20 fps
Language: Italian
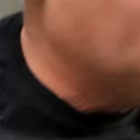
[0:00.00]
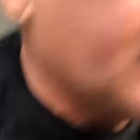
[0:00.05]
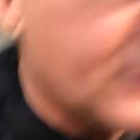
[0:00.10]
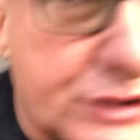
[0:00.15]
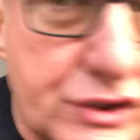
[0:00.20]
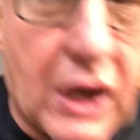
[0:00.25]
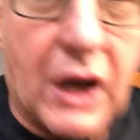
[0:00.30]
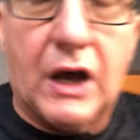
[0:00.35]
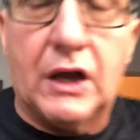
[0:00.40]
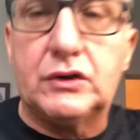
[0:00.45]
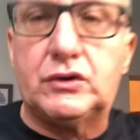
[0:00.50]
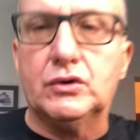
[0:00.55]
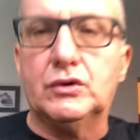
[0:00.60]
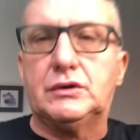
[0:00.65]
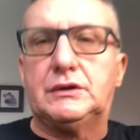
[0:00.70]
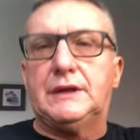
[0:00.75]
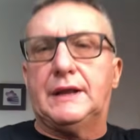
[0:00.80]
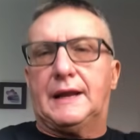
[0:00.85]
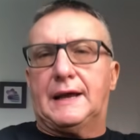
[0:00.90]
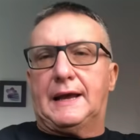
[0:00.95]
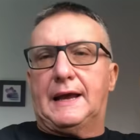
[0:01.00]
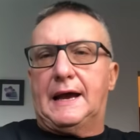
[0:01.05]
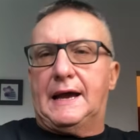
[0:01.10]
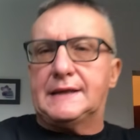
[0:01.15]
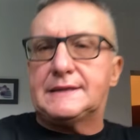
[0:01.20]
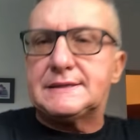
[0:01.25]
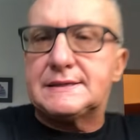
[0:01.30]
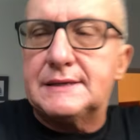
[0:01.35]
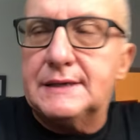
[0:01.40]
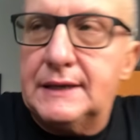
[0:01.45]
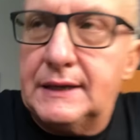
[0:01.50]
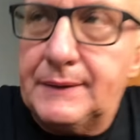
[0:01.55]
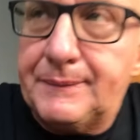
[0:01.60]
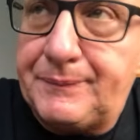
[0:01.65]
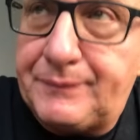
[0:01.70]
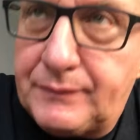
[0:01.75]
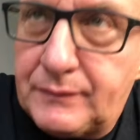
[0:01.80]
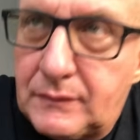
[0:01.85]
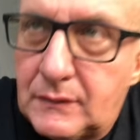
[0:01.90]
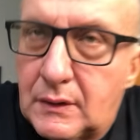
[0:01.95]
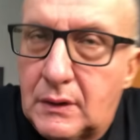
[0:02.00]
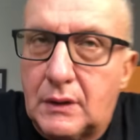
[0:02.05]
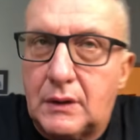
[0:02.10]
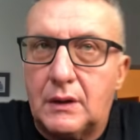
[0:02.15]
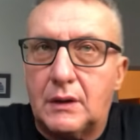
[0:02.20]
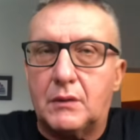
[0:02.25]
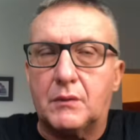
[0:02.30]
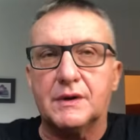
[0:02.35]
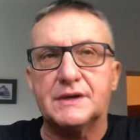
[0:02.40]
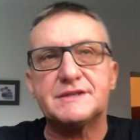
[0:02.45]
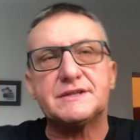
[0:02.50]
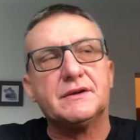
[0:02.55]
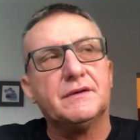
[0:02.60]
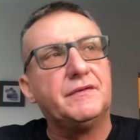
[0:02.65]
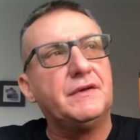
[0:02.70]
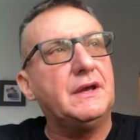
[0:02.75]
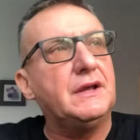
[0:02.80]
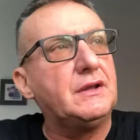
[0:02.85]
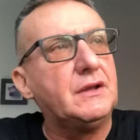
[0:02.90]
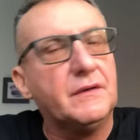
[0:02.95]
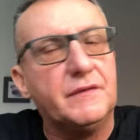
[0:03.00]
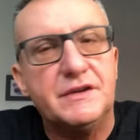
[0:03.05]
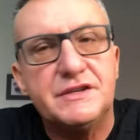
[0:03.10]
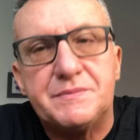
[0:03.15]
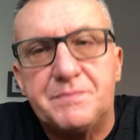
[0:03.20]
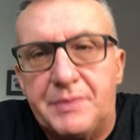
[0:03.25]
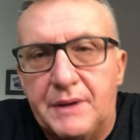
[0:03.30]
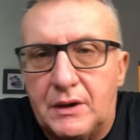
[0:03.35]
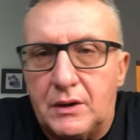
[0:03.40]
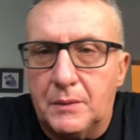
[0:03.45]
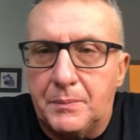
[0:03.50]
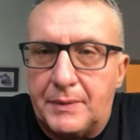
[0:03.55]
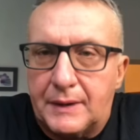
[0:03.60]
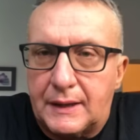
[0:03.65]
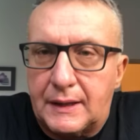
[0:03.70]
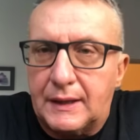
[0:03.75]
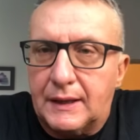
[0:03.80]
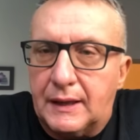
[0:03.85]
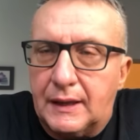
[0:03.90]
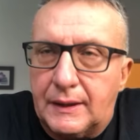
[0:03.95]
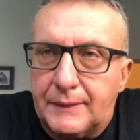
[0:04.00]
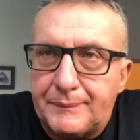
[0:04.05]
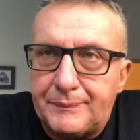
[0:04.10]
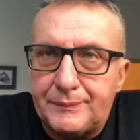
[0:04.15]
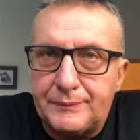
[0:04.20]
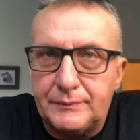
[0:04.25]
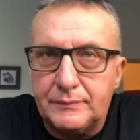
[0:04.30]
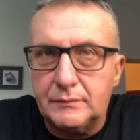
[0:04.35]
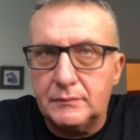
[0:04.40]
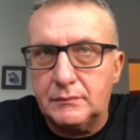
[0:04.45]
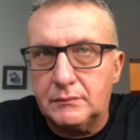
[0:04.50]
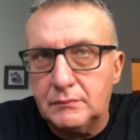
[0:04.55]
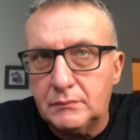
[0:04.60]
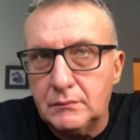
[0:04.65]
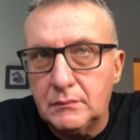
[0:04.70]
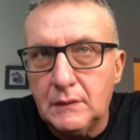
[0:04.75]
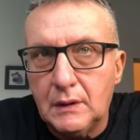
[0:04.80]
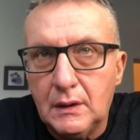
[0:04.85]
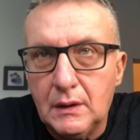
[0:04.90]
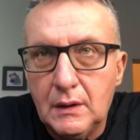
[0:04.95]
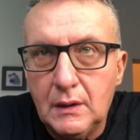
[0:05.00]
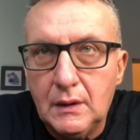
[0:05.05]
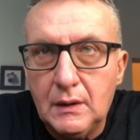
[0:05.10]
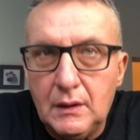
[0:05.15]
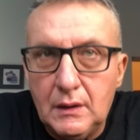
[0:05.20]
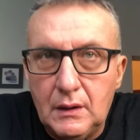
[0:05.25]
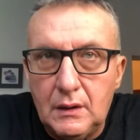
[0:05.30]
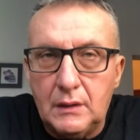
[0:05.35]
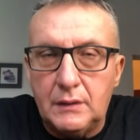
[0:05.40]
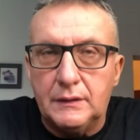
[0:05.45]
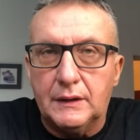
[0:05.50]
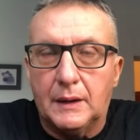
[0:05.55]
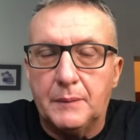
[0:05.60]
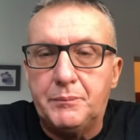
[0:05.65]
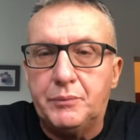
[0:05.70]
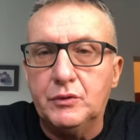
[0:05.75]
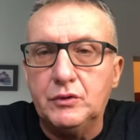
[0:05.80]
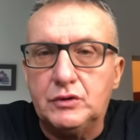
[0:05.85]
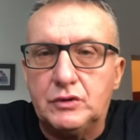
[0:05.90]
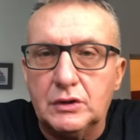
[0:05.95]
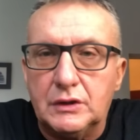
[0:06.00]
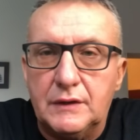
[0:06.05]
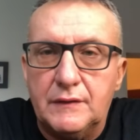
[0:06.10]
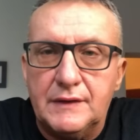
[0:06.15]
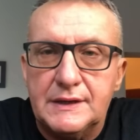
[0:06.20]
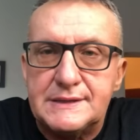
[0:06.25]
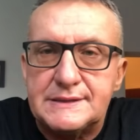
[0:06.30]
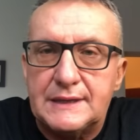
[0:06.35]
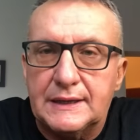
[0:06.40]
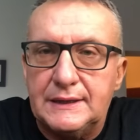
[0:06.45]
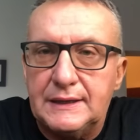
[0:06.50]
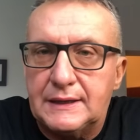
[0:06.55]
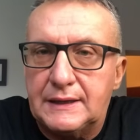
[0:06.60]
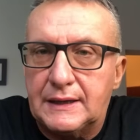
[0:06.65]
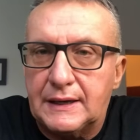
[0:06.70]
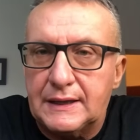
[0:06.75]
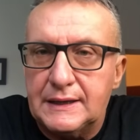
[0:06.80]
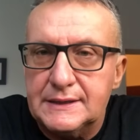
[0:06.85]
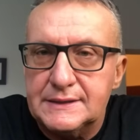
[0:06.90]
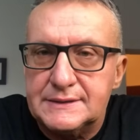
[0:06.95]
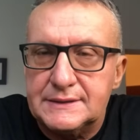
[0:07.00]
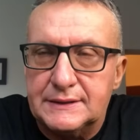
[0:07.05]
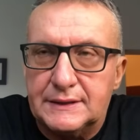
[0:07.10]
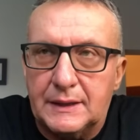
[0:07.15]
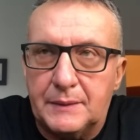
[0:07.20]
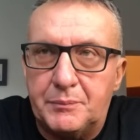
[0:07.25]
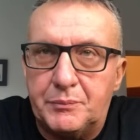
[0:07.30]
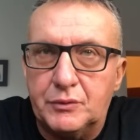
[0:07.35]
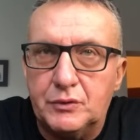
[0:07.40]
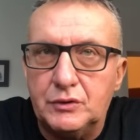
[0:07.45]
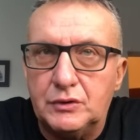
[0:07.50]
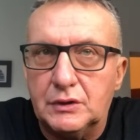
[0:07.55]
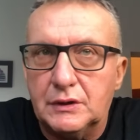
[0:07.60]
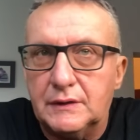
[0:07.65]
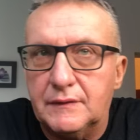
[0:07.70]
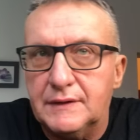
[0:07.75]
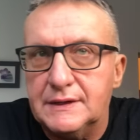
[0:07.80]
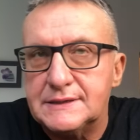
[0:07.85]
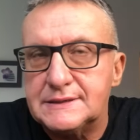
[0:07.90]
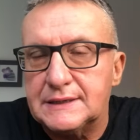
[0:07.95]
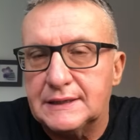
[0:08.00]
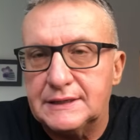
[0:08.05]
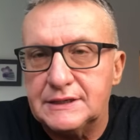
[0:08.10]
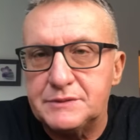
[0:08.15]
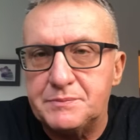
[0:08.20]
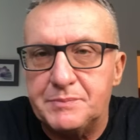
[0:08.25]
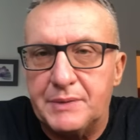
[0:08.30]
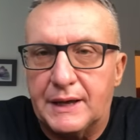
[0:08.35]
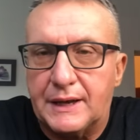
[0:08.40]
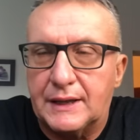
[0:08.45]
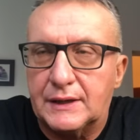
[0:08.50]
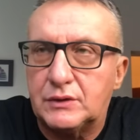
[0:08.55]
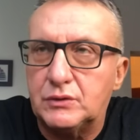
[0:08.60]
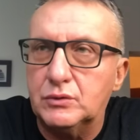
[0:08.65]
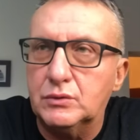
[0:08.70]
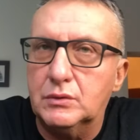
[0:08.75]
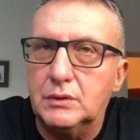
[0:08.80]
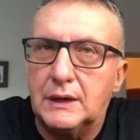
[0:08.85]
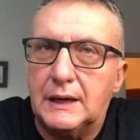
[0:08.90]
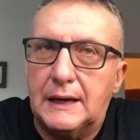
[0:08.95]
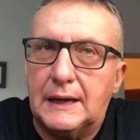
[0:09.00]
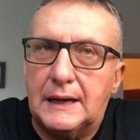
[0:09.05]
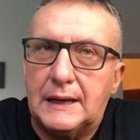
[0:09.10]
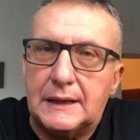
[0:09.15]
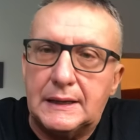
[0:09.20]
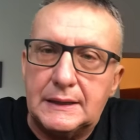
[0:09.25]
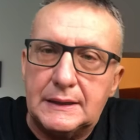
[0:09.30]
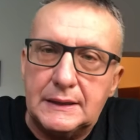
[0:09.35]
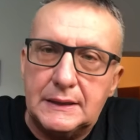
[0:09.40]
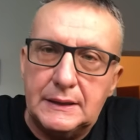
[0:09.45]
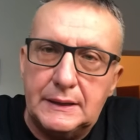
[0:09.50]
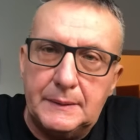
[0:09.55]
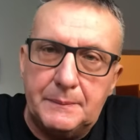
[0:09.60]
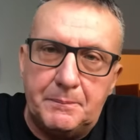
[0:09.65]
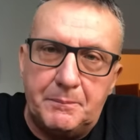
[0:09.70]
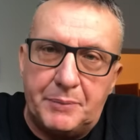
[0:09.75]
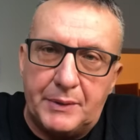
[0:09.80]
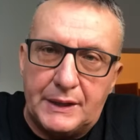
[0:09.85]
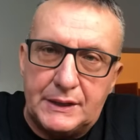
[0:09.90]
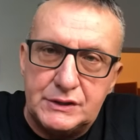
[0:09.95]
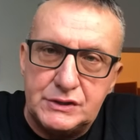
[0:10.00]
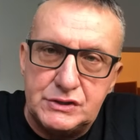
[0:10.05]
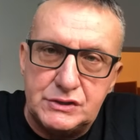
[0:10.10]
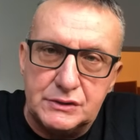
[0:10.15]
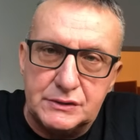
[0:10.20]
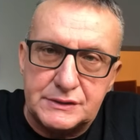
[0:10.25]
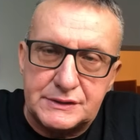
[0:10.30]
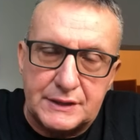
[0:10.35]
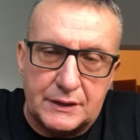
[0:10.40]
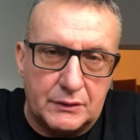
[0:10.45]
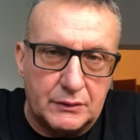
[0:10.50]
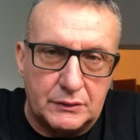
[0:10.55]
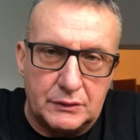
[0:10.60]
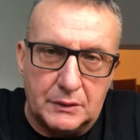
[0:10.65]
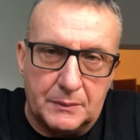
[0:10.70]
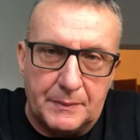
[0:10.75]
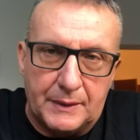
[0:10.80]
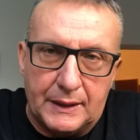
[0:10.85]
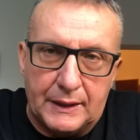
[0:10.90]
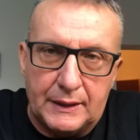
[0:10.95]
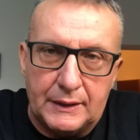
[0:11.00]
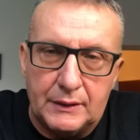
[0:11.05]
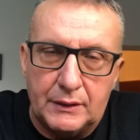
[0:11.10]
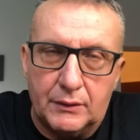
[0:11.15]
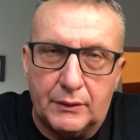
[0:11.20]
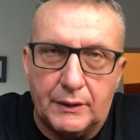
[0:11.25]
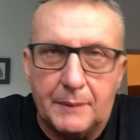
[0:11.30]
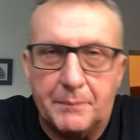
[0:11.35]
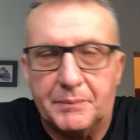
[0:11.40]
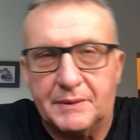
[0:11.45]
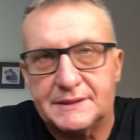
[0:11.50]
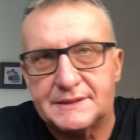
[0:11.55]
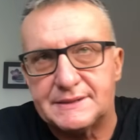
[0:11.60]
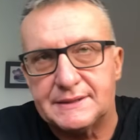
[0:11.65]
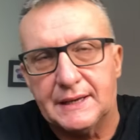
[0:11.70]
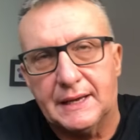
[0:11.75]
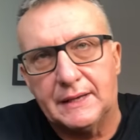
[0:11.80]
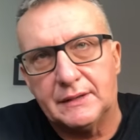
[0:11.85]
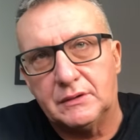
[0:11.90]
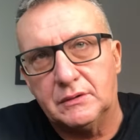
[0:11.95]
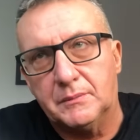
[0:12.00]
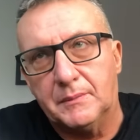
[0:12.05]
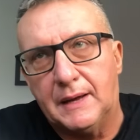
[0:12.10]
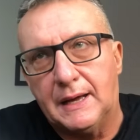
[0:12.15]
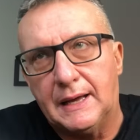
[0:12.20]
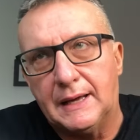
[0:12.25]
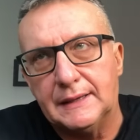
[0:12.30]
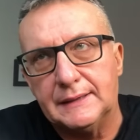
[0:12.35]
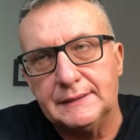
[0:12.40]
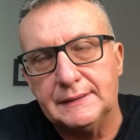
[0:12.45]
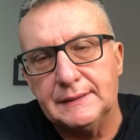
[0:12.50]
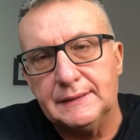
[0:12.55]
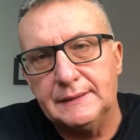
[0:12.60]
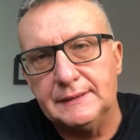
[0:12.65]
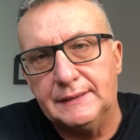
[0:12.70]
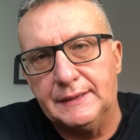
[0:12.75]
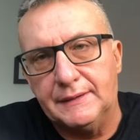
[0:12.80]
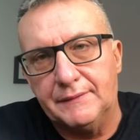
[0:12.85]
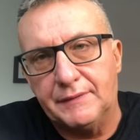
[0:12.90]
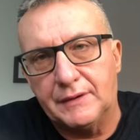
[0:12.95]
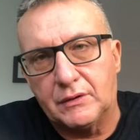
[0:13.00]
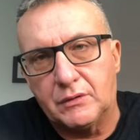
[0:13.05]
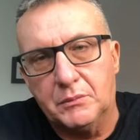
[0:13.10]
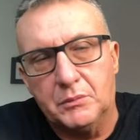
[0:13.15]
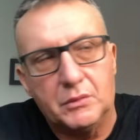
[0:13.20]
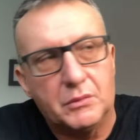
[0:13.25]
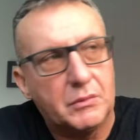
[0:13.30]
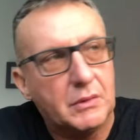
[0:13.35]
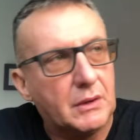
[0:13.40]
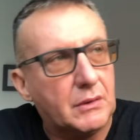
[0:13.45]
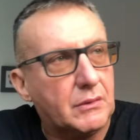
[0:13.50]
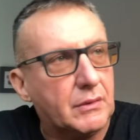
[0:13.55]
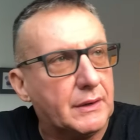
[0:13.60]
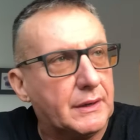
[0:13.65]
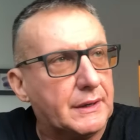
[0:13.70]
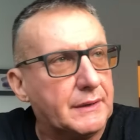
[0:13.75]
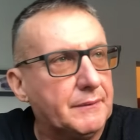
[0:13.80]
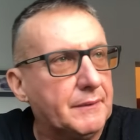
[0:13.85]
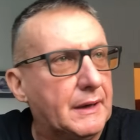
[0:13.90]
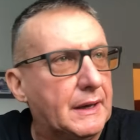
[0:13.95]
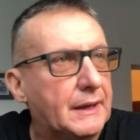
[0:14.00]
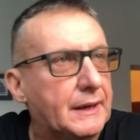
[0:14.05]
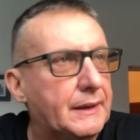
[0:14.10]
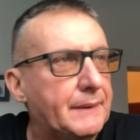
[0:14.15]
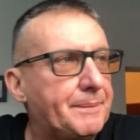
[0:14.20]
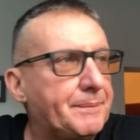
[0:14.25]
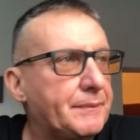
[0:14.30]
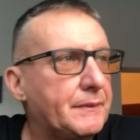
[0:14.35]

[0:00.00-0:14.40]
Ciao a tutti ragazzi, in questo video vi spiego perché dal punto di vista di crisi, dal punto di vista di spianatura, il peggio secondo me non è passato ma deve comunque ancora arrivare.